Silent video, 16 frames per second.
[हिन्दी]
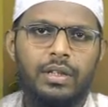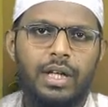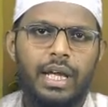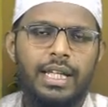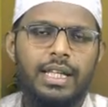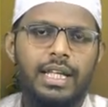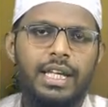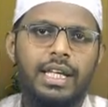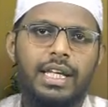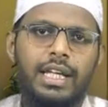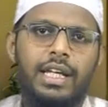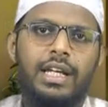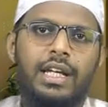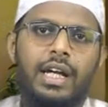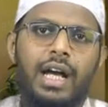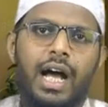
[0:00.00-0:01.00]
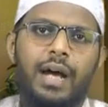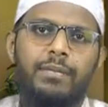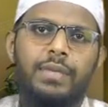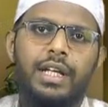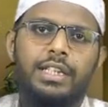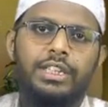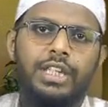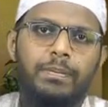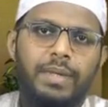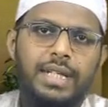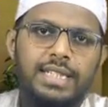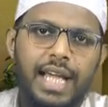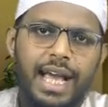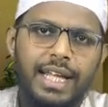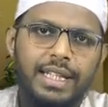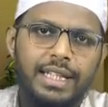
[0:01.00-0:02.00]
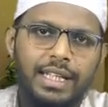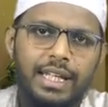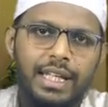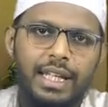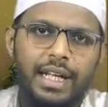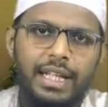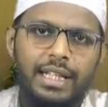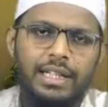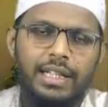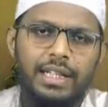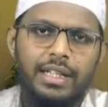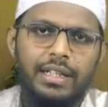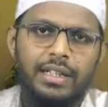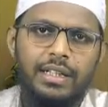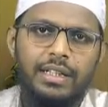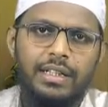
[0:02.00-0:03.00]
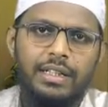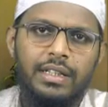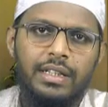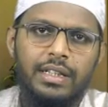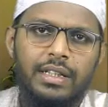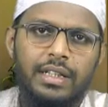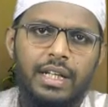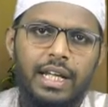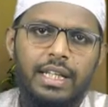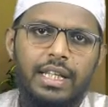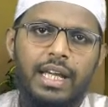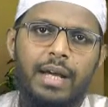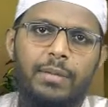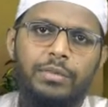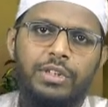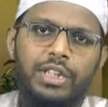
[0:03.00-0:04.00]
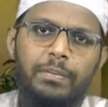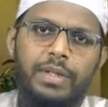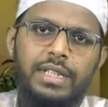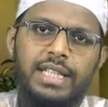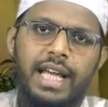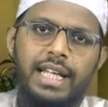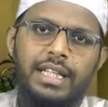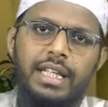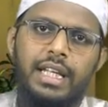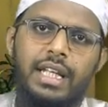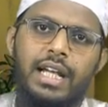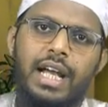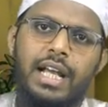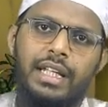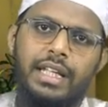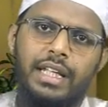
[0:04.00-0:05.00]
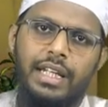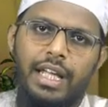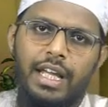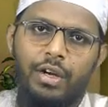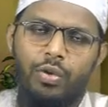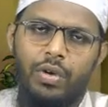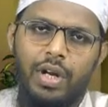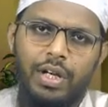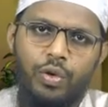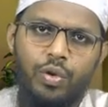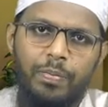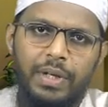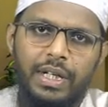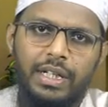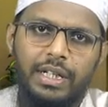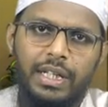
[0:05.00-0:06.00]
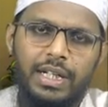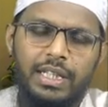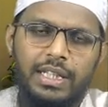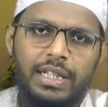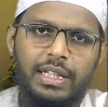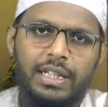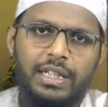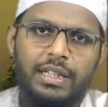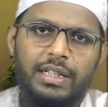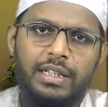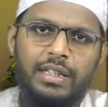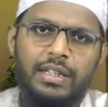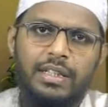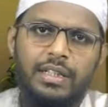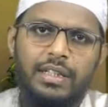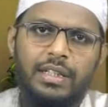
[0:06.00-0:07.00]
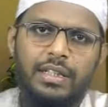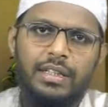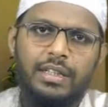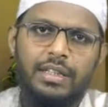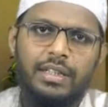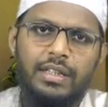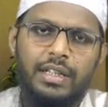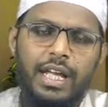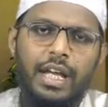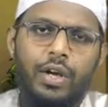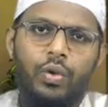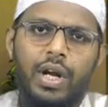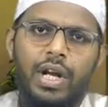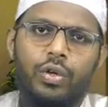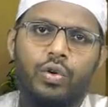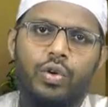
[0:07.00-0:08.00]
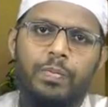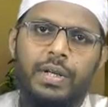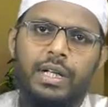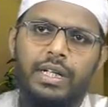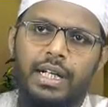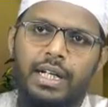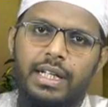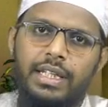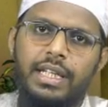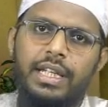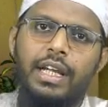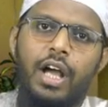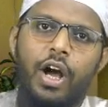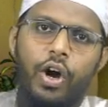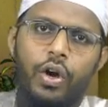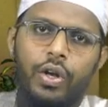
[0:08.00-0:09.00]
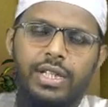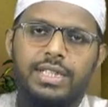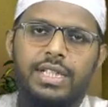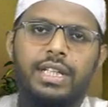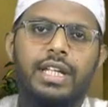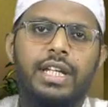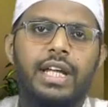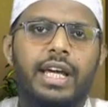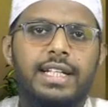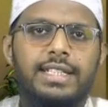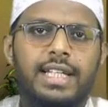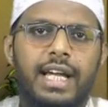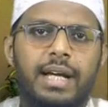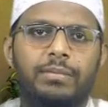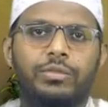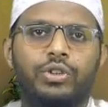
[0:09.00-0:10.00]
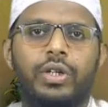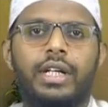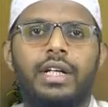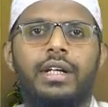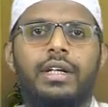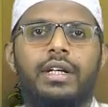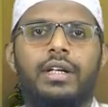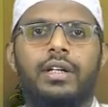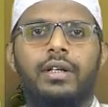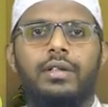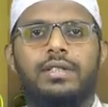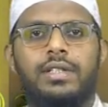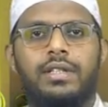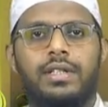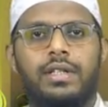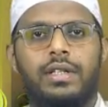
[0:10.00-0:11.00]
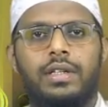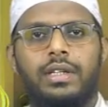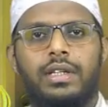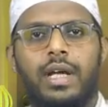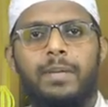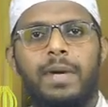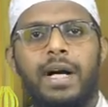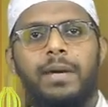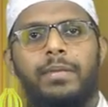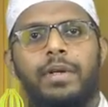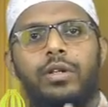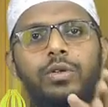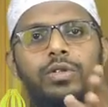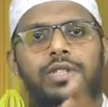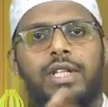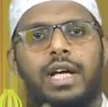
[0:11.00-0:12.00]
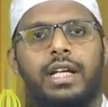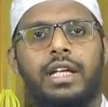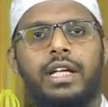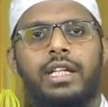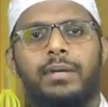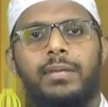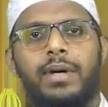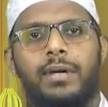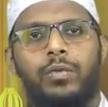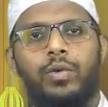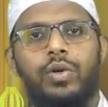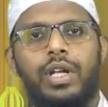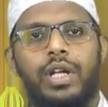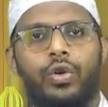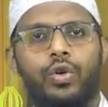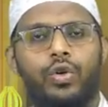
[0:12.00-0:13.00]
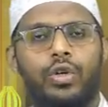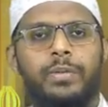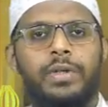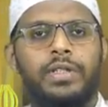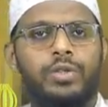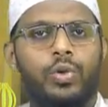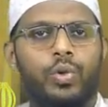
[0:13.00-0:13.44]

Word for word: कहते हैं कि हमने 26 आयतें निकाल दी कहते हम 26 आयतें निकाल के नए कुरान को प्रिंट कर दिए नए कुरान को प्रिंट कर दिए और इसी तरीके से हम जो है तमाम हिंदुस्तान के तमाम कोने कोने में इस